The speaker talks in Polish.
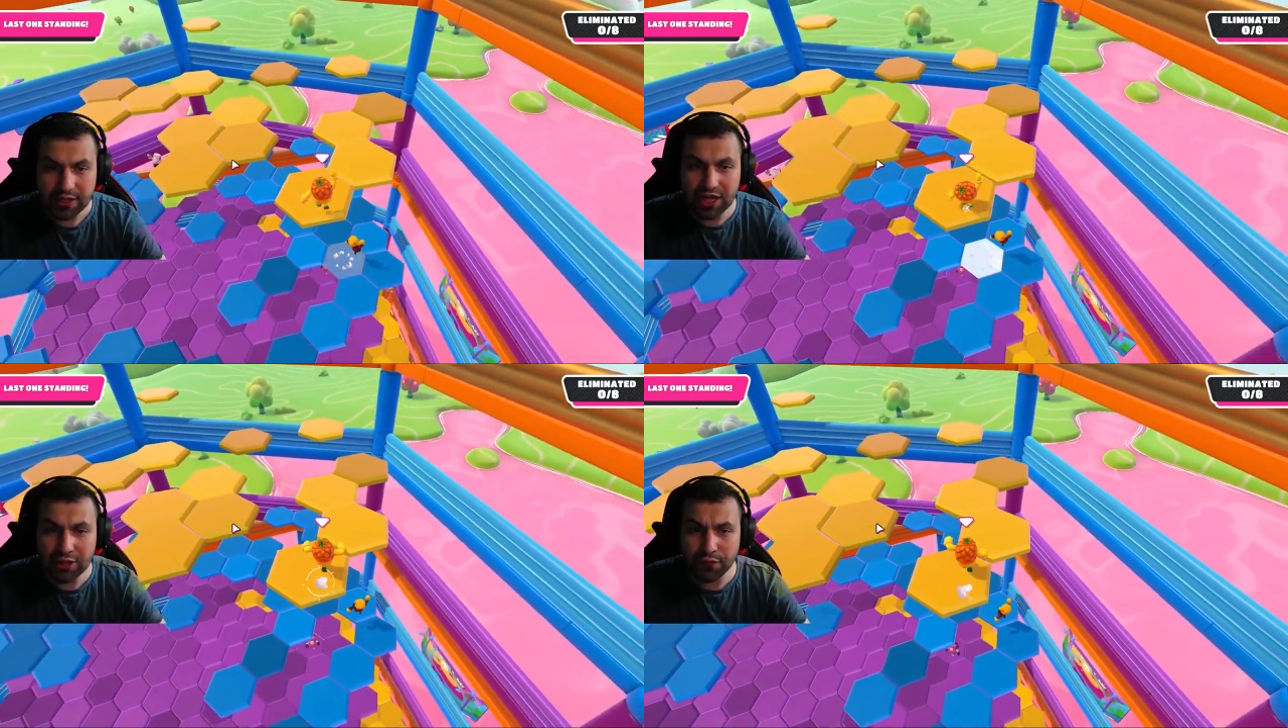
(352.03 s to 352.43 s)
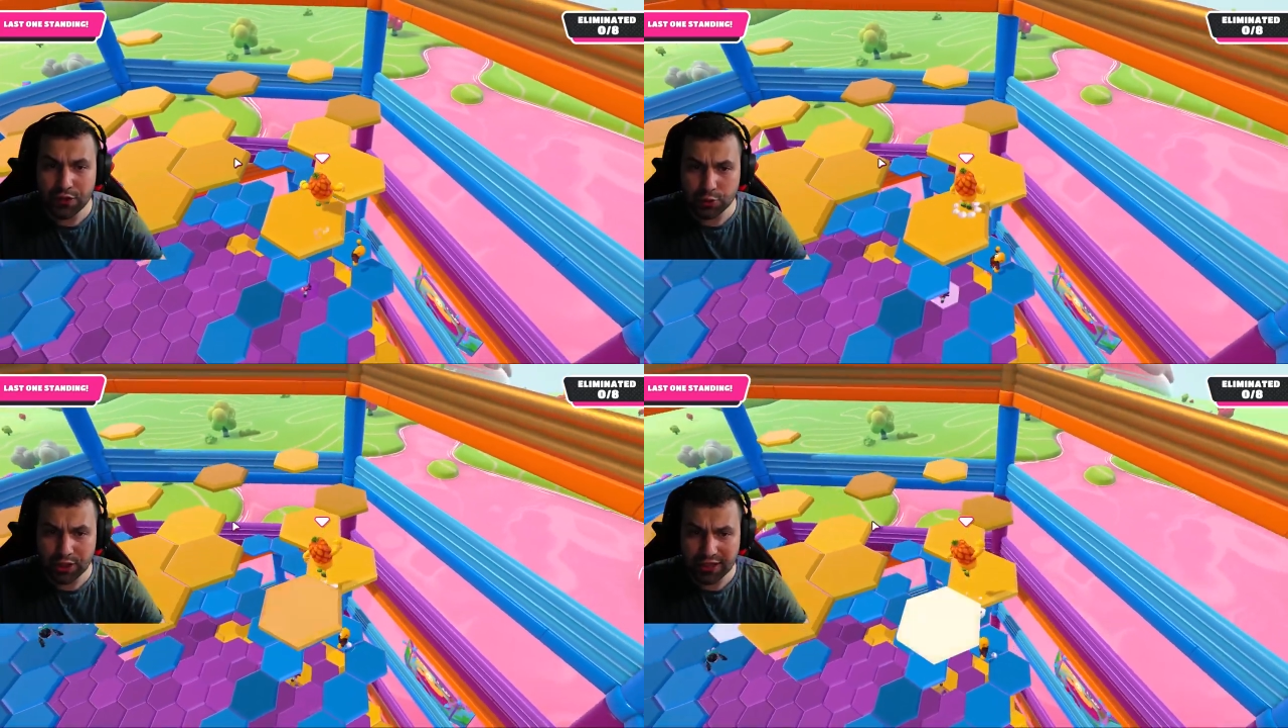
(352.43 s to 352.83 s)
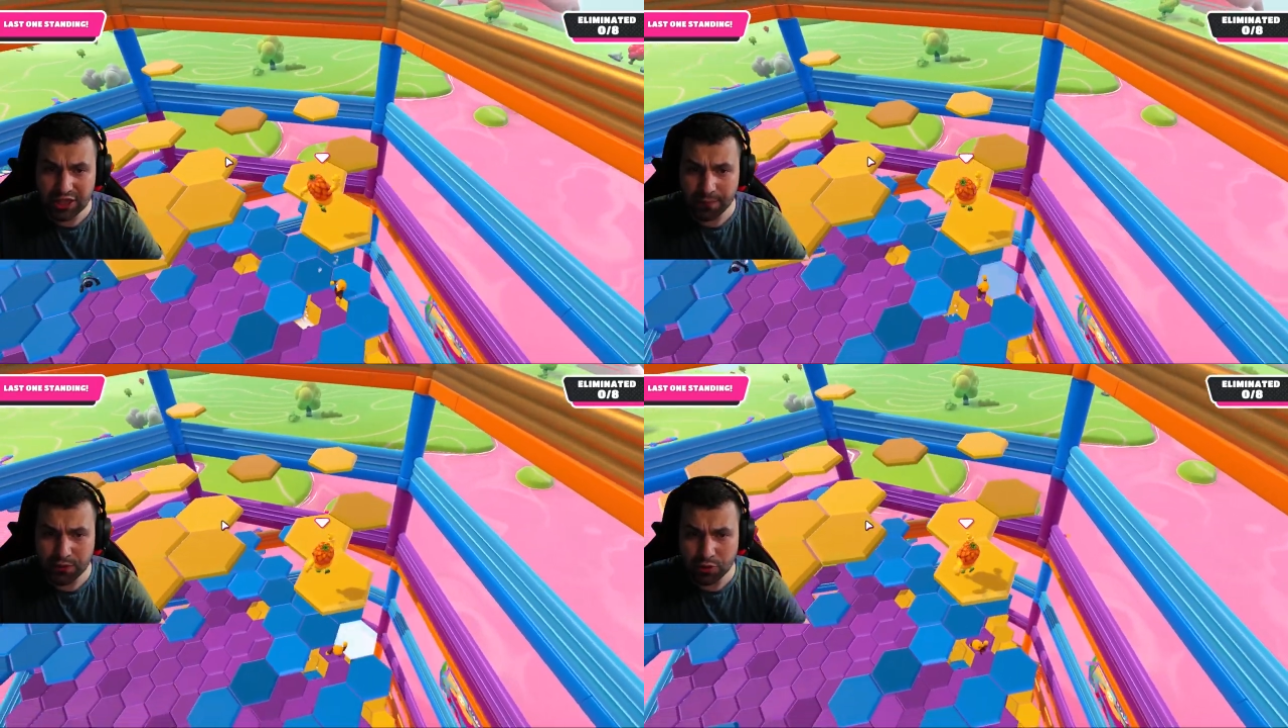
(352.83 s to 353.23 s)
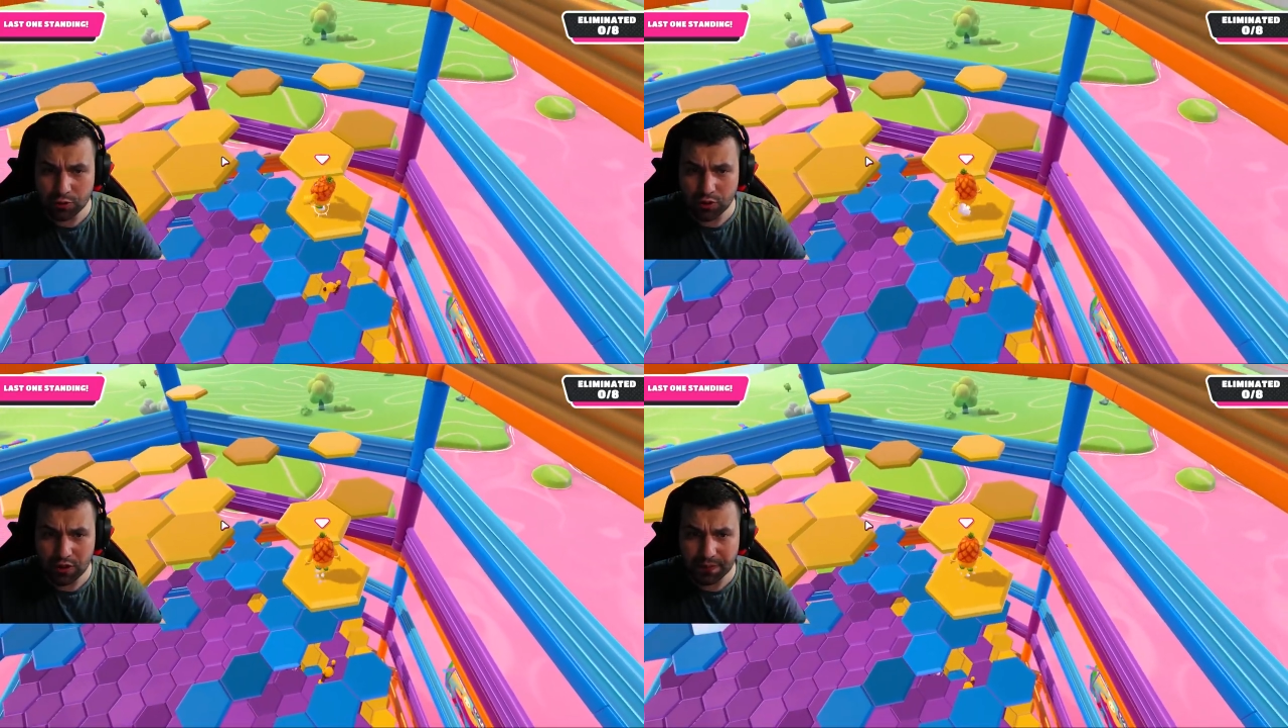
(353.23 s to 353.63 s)
Trzeba to wyczuć. Ja też na
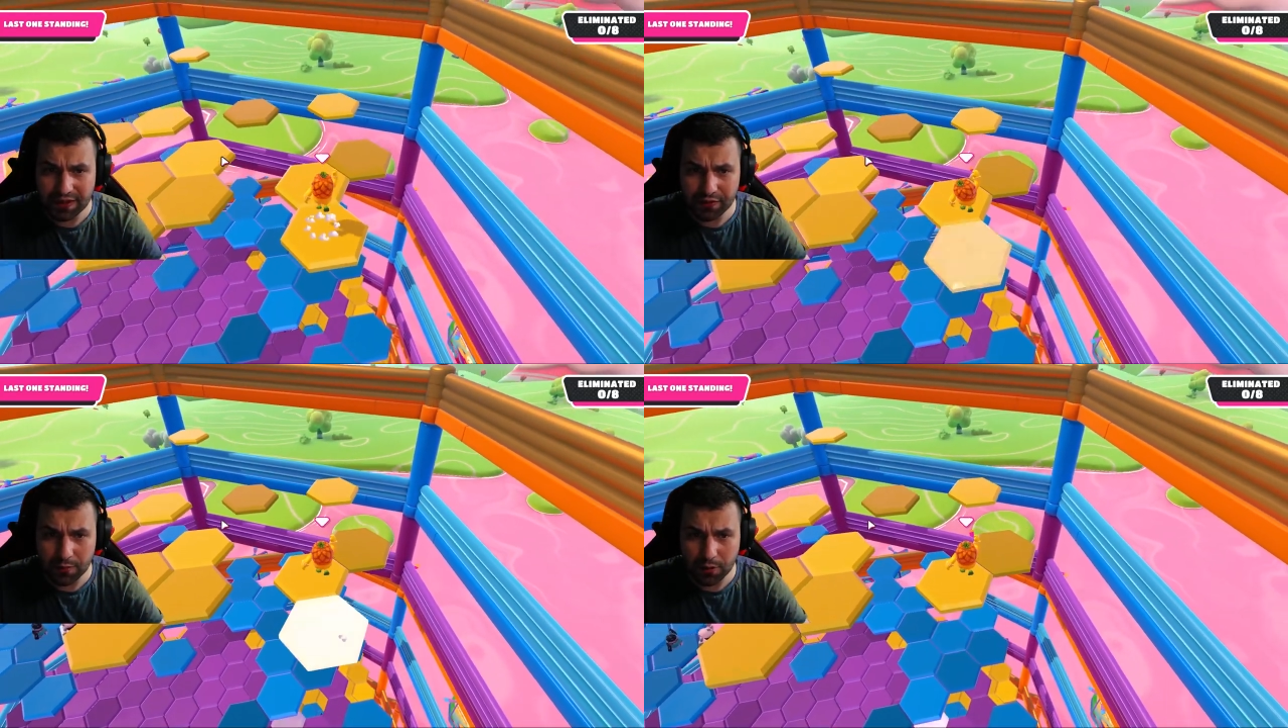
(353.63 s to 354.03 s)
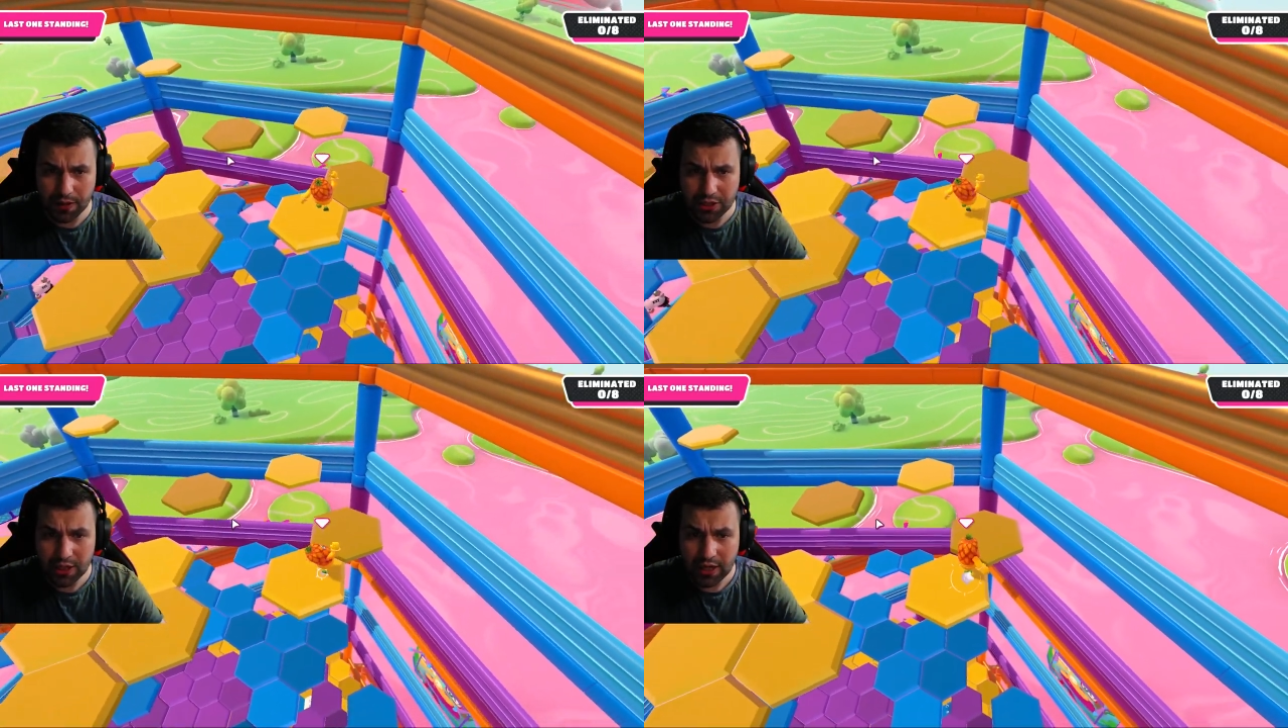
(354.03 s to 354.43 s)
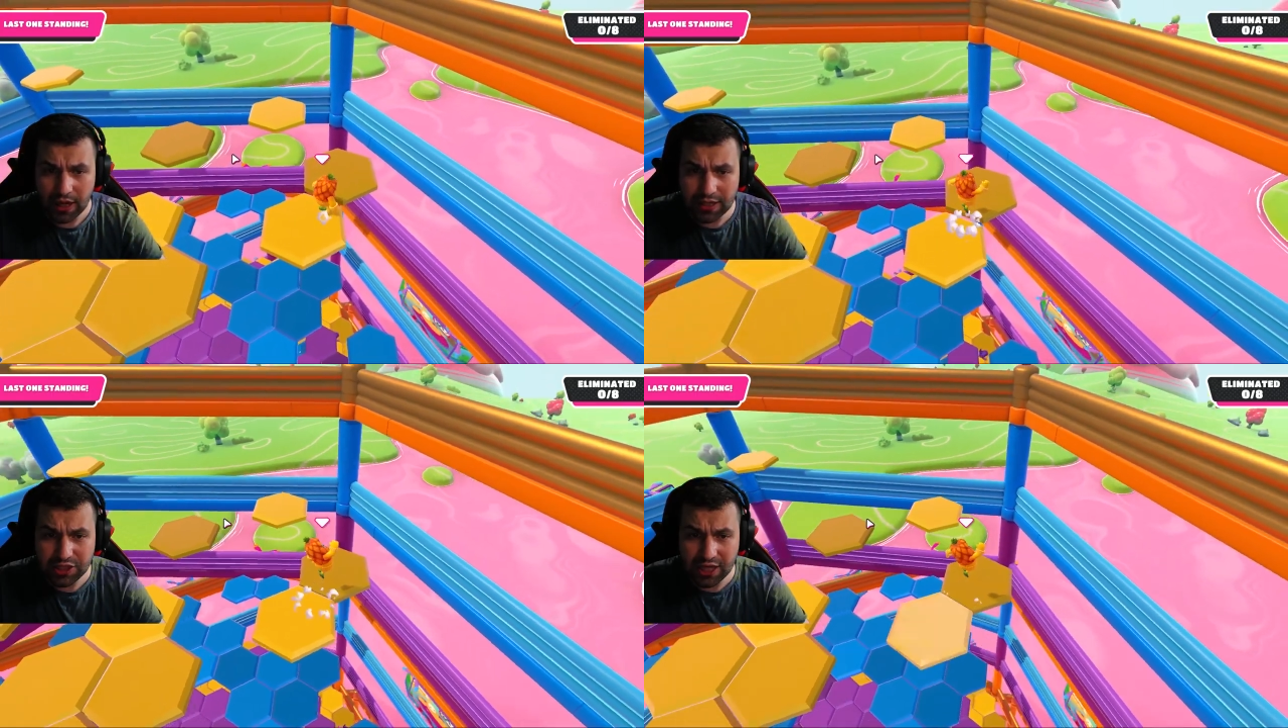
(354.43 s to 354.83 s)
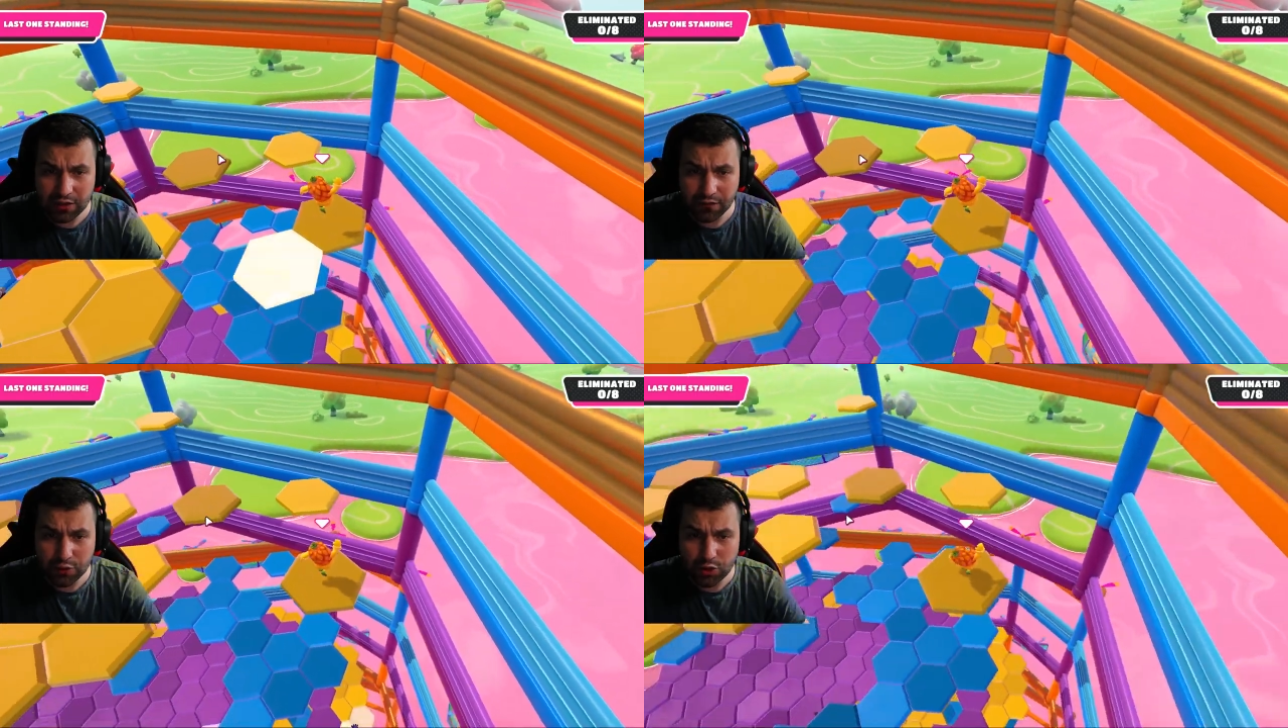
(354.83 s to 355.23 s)
początku tego nie potrafiłem robić, ale trzeba
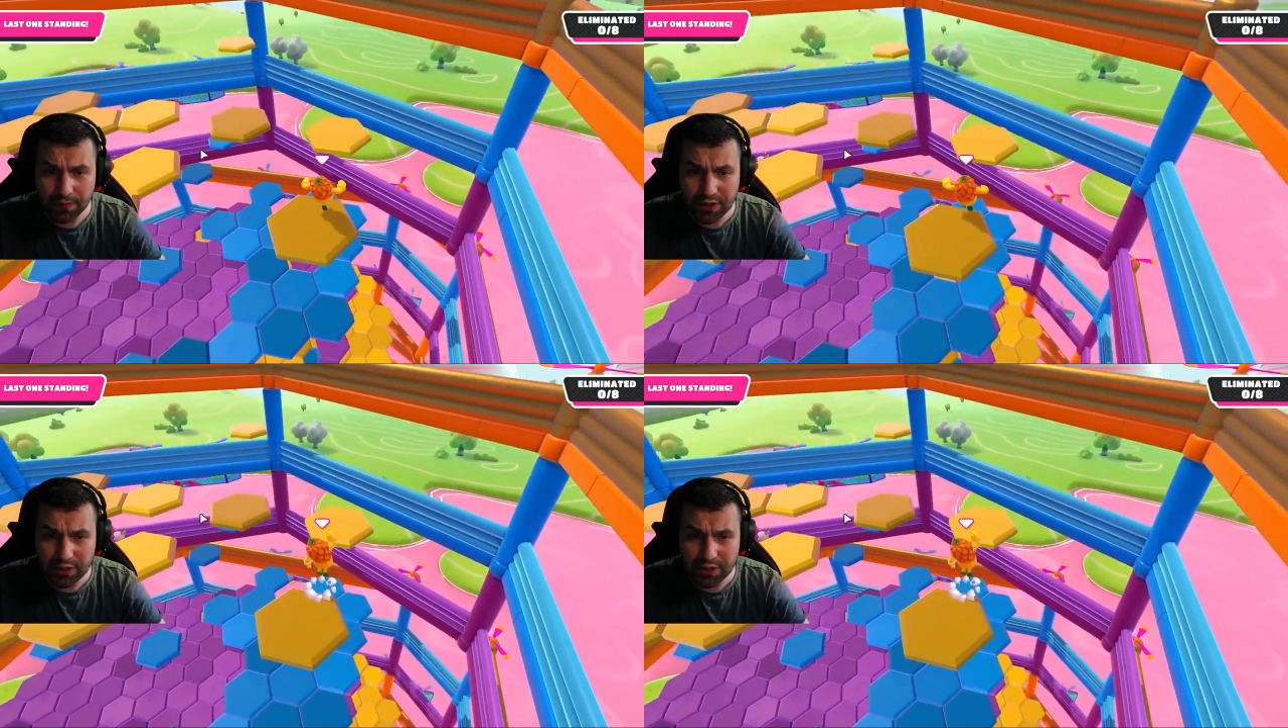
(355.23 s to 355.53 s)
to wyczuć i będzie